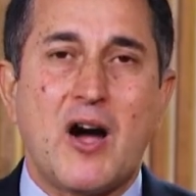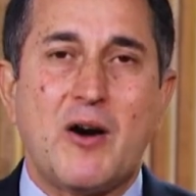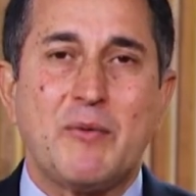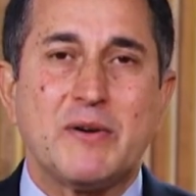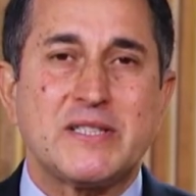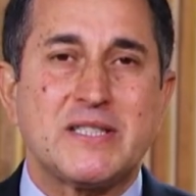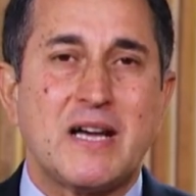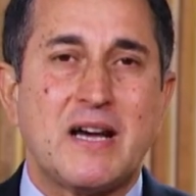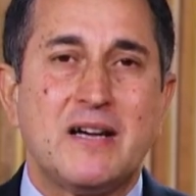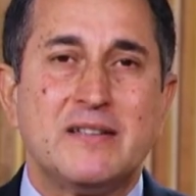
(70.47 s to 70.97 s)

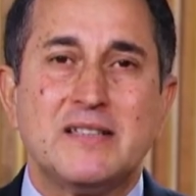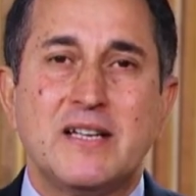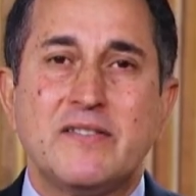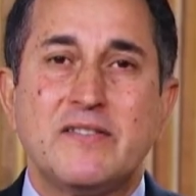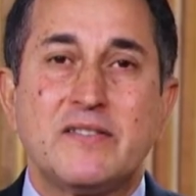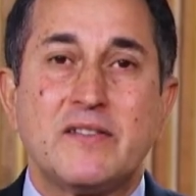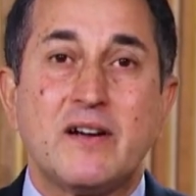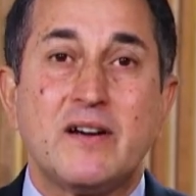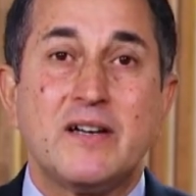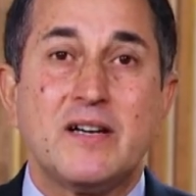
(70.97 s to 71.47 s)
Quale fu la
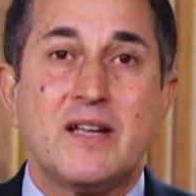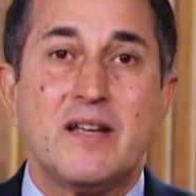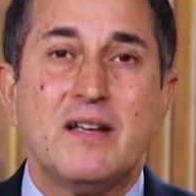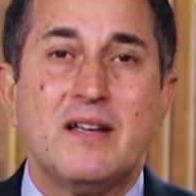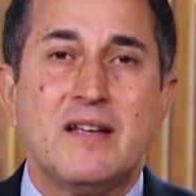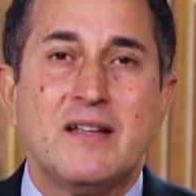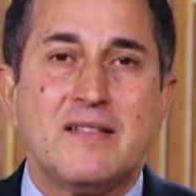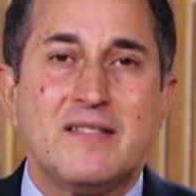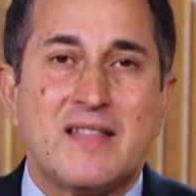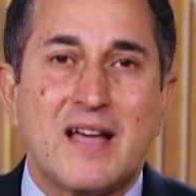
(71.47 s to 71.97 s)

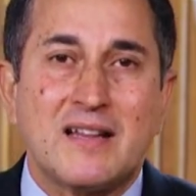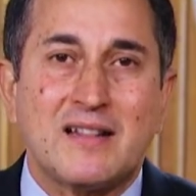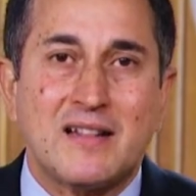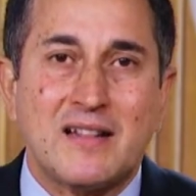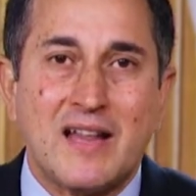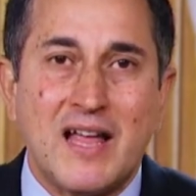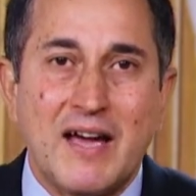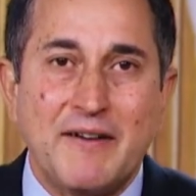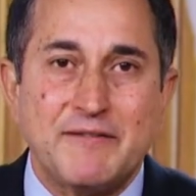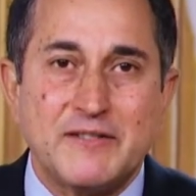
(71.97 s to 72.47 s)
differenza tra i
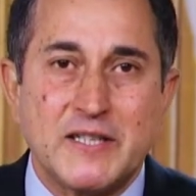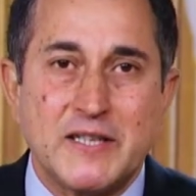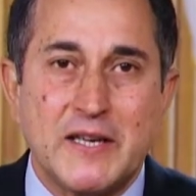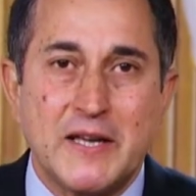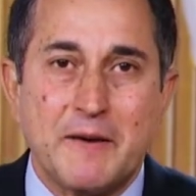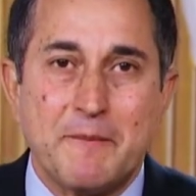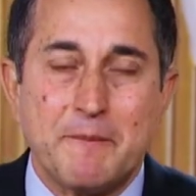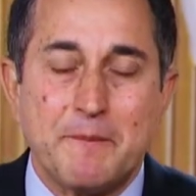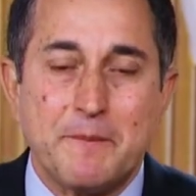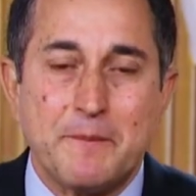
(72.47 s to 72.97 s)
dodici
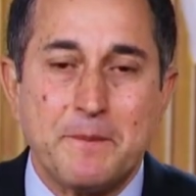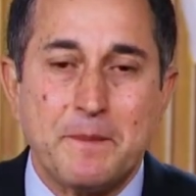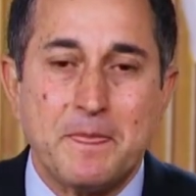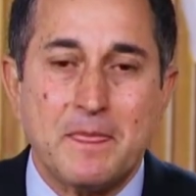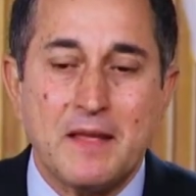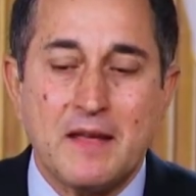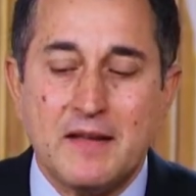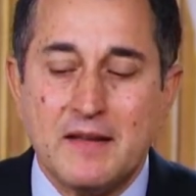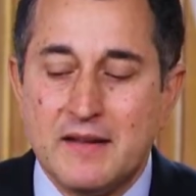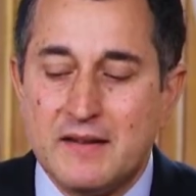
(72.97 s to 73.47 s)

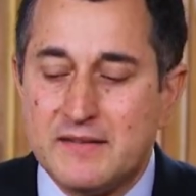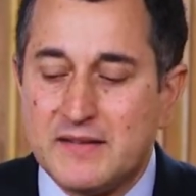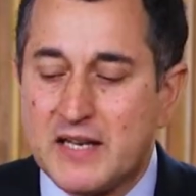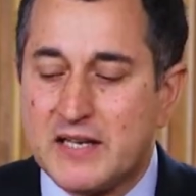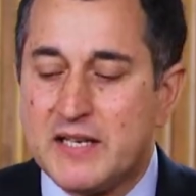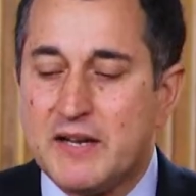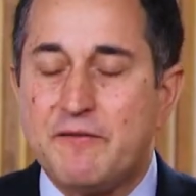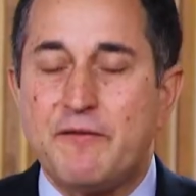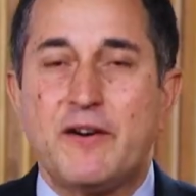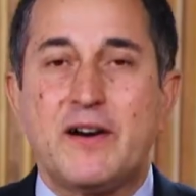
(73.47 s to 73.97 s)
discepoli che
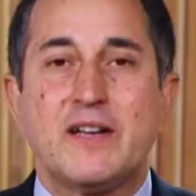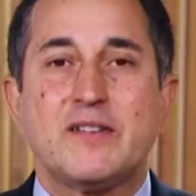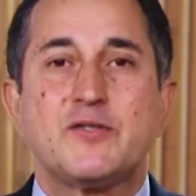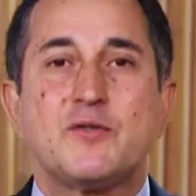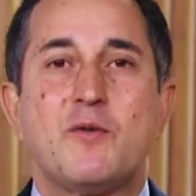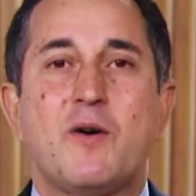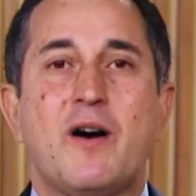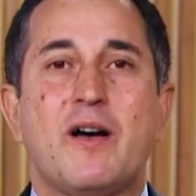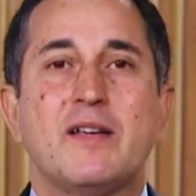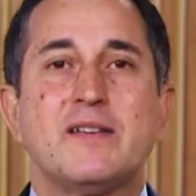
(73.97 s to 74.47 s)
rimasero con
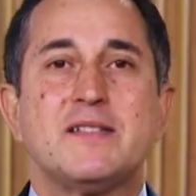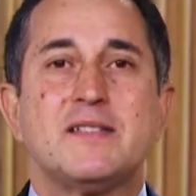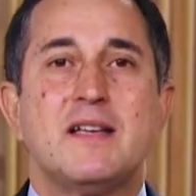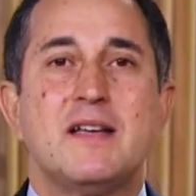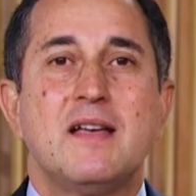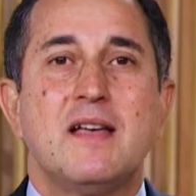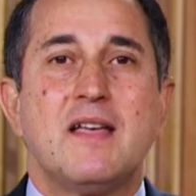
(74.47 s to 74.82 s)
Gesù